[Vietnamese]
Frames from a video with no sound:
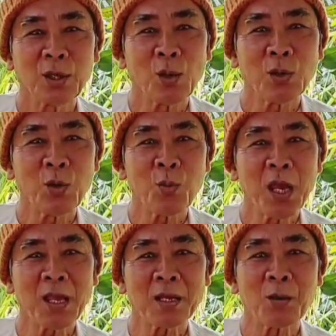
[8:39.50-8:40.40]
nó trôi vô
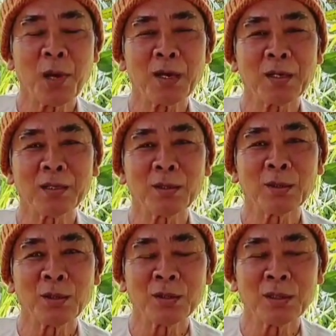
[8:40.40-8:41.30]
mé rồi cái bằng
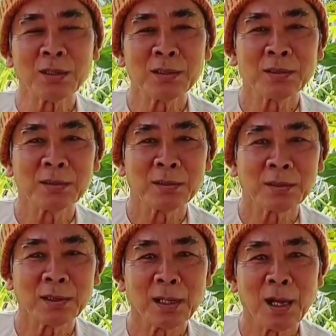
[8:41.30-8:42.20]
thôi thôi
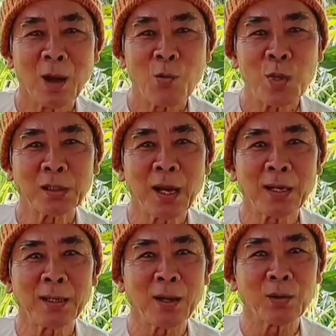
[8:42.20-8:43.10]
không biết
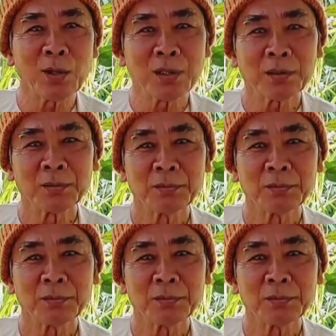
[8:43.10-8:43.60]
tắn nào nói